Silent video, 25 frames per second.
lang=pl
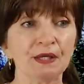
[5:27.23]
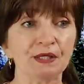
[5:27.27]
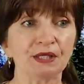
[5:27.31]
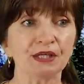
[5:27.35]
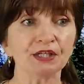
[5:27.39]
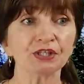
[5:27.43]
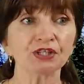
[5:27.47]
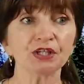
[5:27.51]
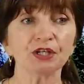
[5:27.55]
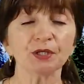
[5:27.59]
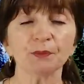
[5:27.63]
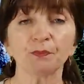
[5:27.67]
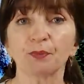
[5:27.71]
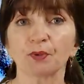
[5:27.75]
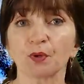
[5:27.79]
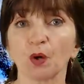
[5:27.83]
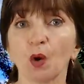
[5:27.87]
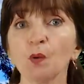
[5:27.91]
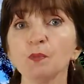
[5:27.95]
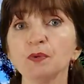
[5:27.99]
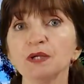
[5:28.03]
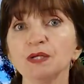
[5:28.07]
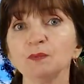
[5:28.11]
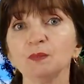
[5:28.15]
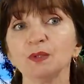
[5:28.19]
Jeżeli
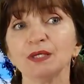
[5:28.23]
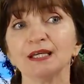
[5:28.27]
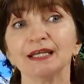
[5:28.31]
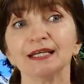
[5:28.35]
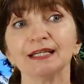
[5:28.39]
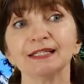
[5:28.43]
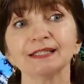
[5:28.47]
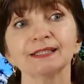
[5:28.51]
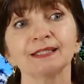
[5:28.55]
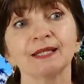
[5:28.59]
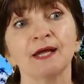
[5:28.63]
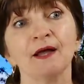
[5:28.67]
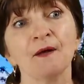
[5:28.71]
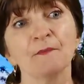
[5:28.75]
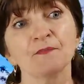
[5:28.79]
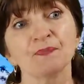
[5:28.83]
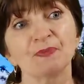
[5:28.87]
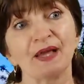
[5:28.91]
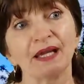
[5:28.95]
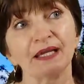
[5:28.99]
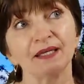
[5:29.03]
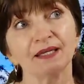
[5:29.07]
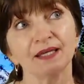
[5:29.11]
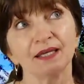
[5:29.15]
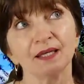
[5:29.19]
problem jest
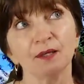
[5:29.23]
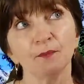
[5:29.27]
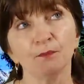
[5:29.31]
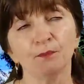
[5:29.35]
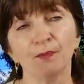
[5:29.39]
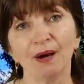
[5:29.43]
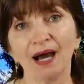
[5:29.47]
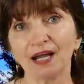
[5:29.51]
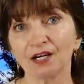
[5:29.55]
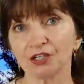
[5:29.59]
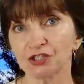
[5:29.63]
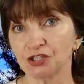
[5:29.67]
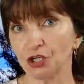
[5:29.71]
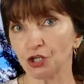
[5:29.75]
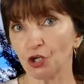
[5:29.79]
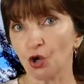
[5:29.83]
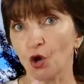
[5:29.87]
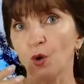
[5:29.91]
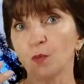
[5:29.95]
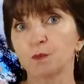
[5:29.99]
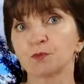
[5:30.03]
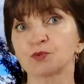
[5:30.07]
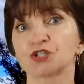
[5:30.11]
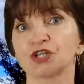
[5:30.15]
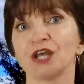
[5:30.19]
taki
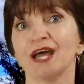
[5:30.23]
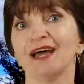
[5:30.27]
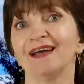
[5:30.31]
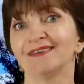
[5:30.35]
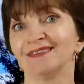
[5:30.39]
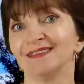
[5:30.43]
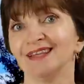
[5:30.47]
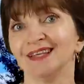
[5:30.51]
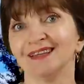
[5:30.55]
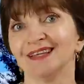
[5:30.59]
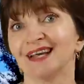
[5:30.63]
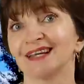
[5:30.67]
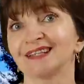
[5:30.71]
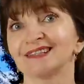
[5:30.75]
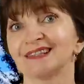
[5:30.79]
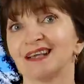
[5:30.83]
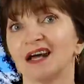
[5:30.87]
bardziej obszerny na